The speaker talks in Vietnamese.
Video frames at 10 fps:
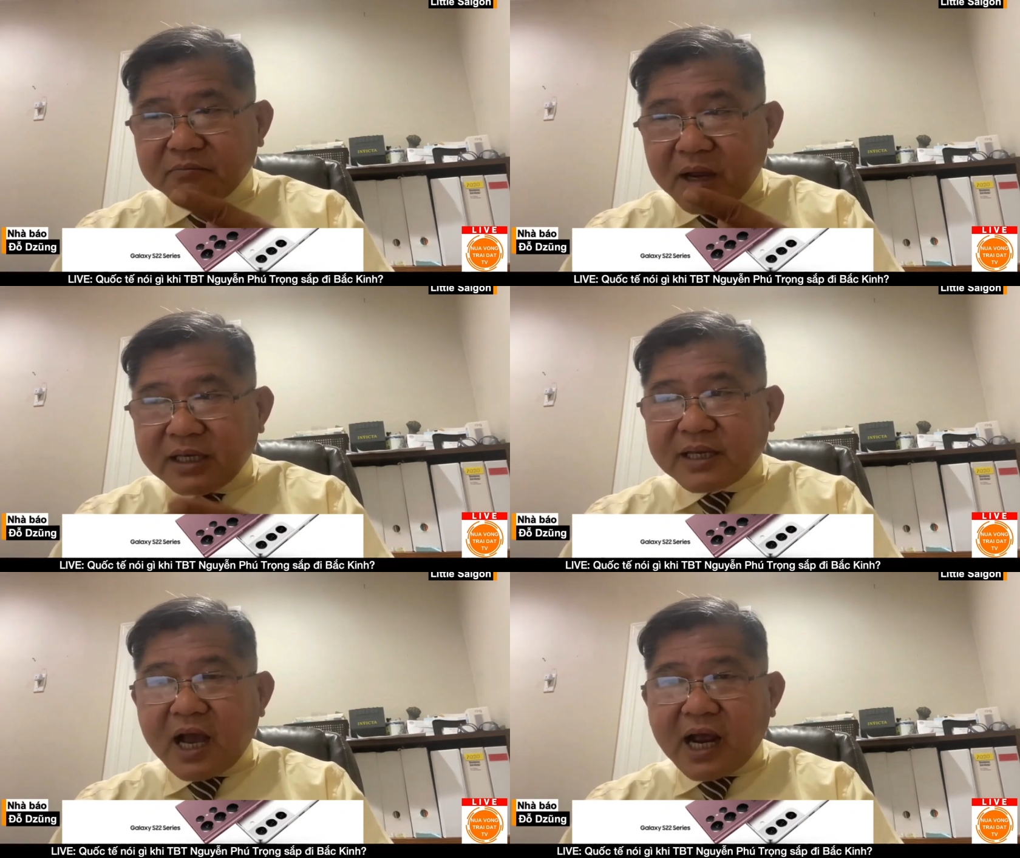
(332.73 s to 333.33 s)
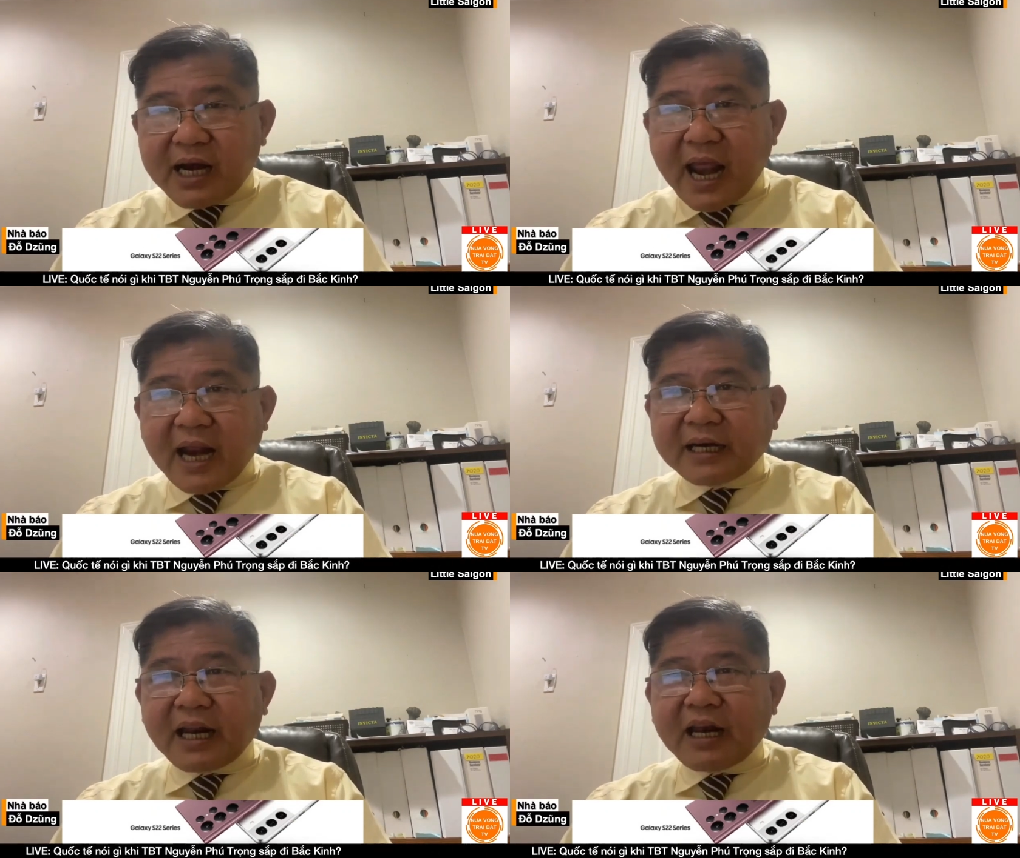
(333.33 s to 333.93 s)
bây giờ ngân
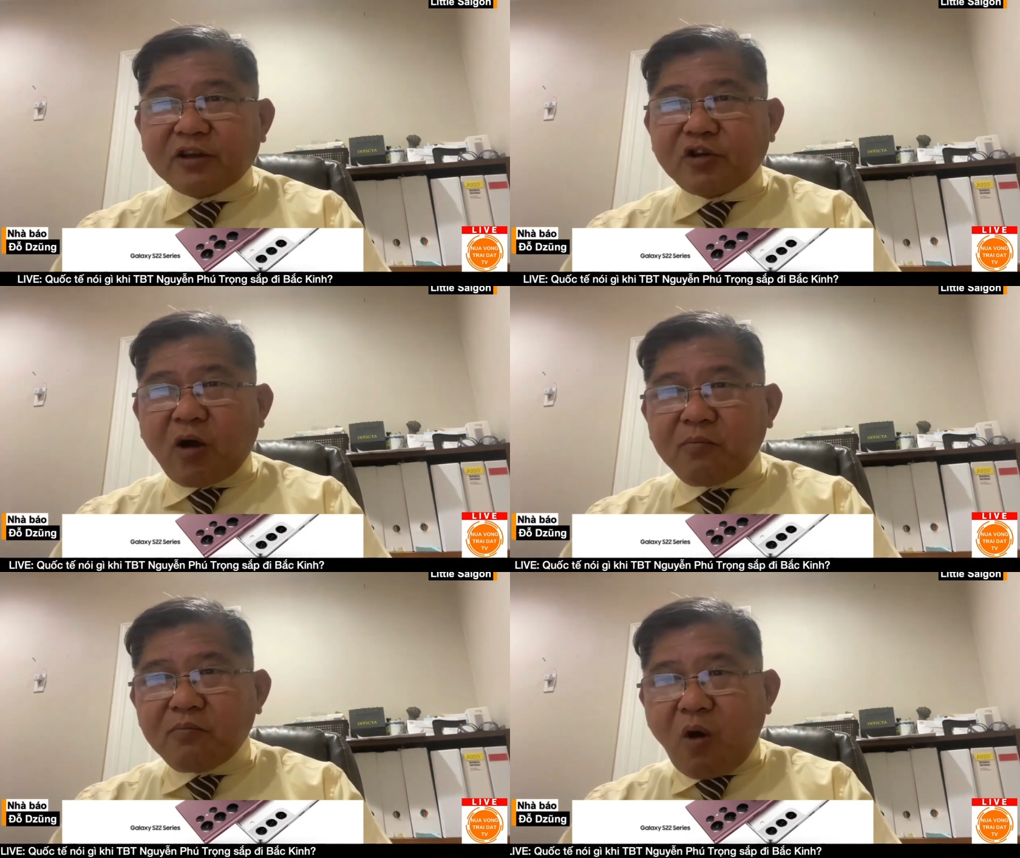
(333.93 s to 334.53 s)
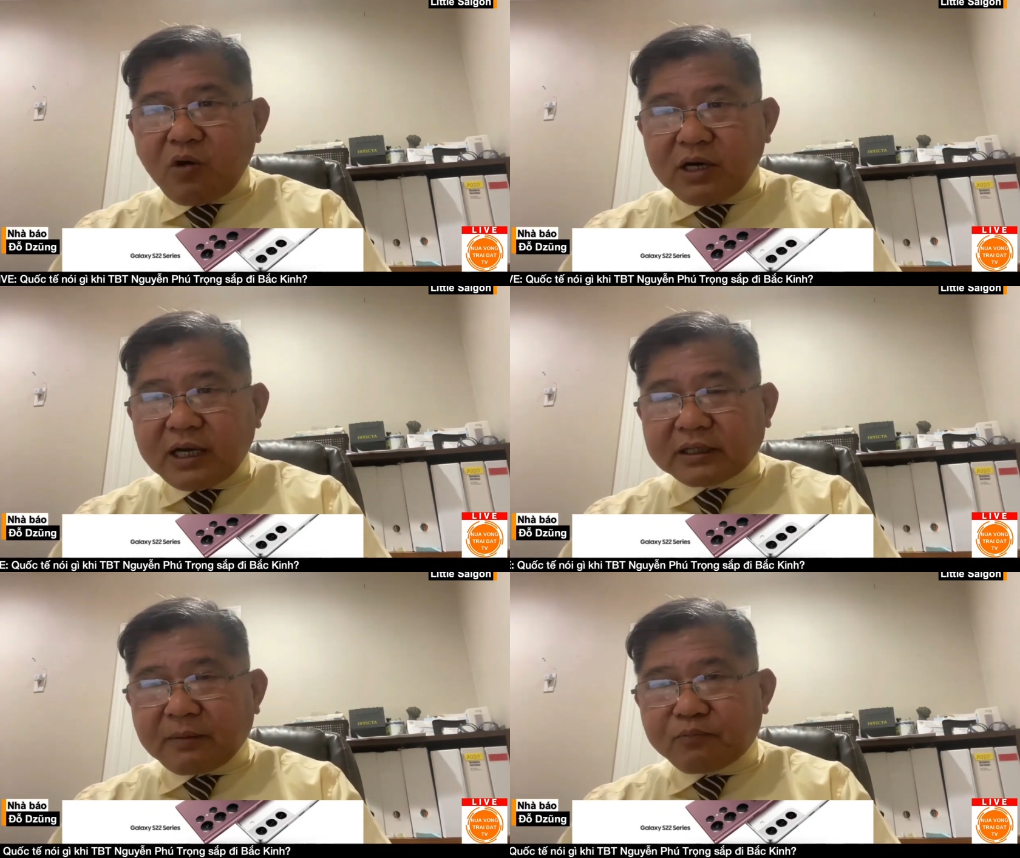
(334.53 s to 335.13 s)
hàng này là do bốn
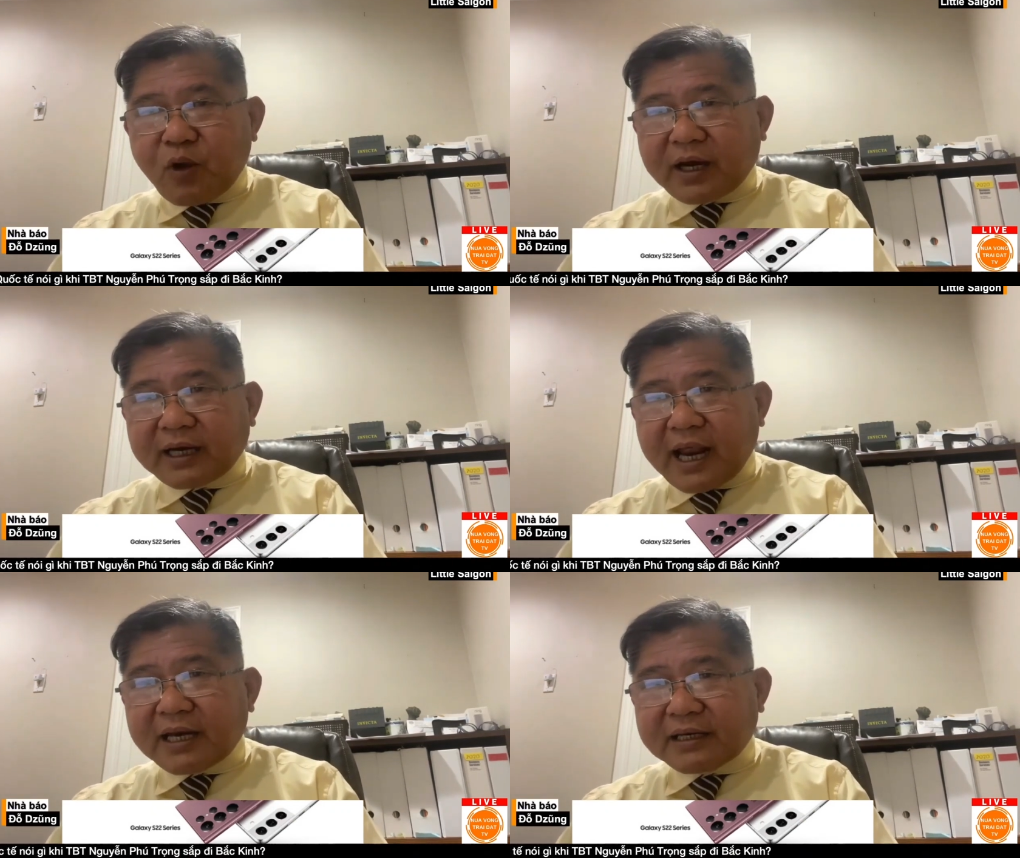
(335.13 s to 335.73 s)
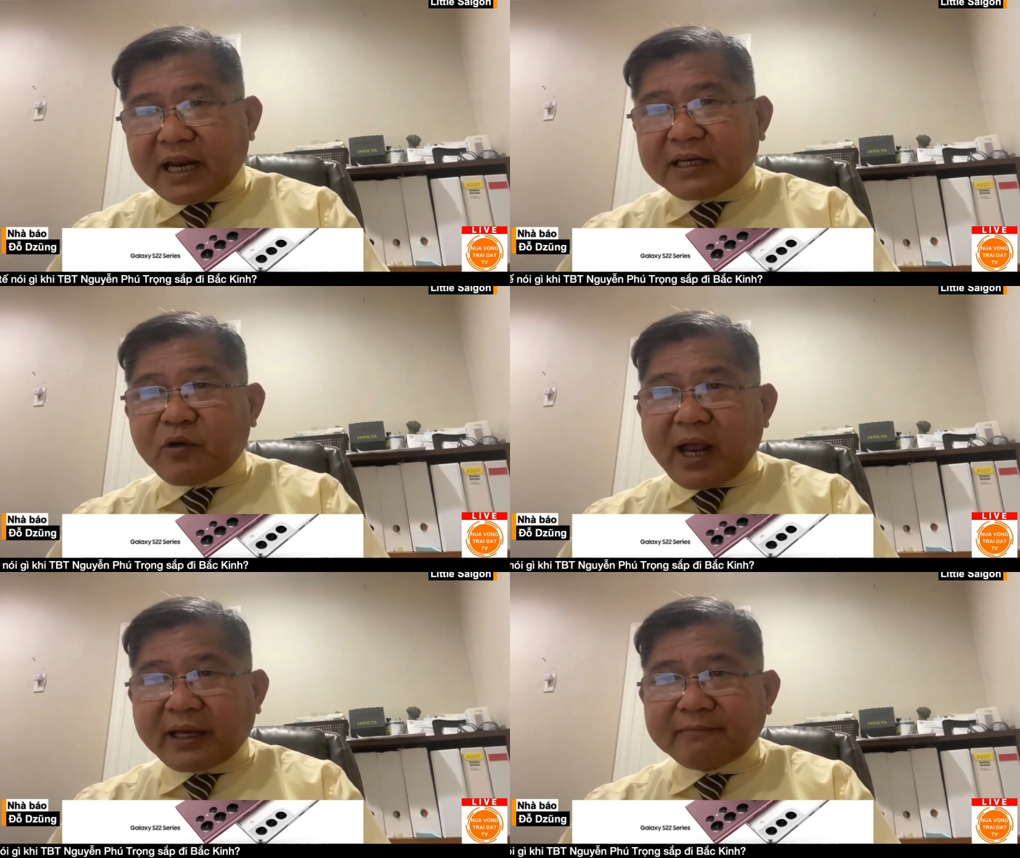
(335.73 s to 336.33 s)
cái tập đoàn khác đang
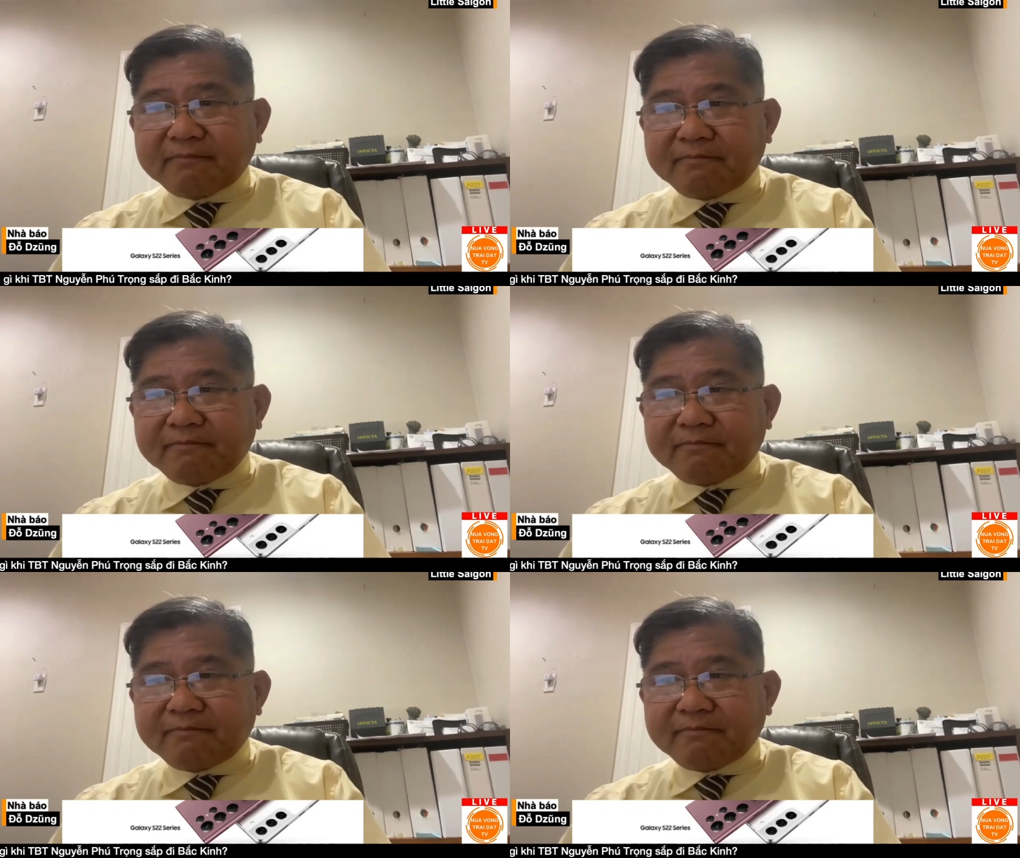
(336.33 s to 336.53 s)
điều hành